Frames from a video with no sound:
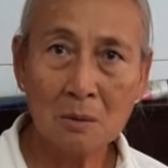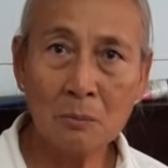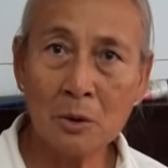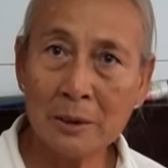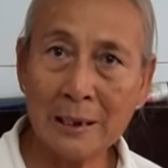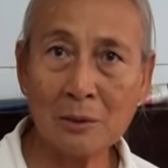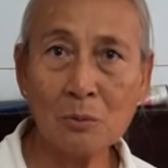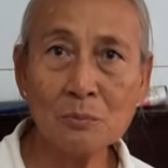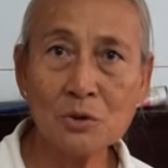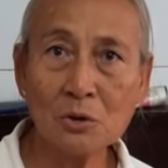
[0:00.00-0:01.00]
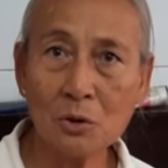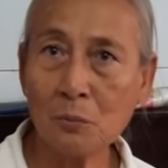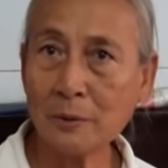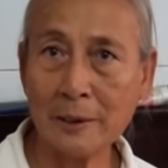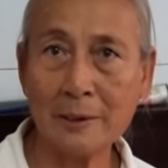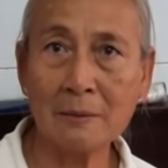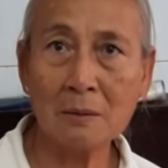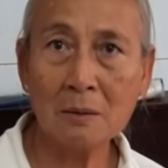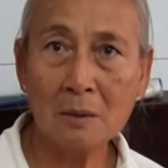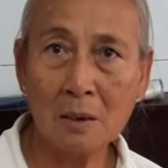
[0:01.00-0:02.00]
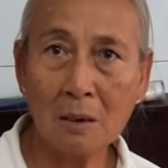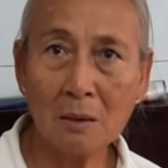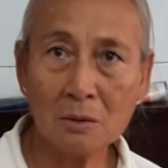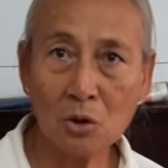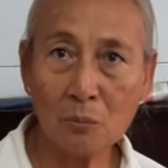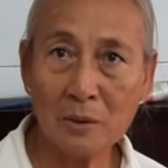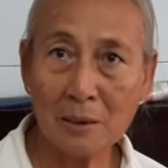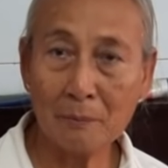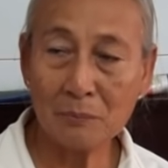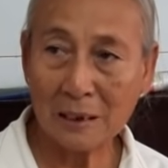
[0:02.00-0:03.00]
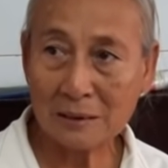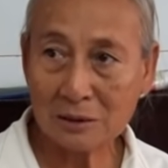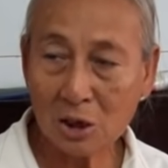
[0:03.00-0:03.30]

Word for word: mười ngàn không cho nó không có tiền đó rồi bây giờ tại vì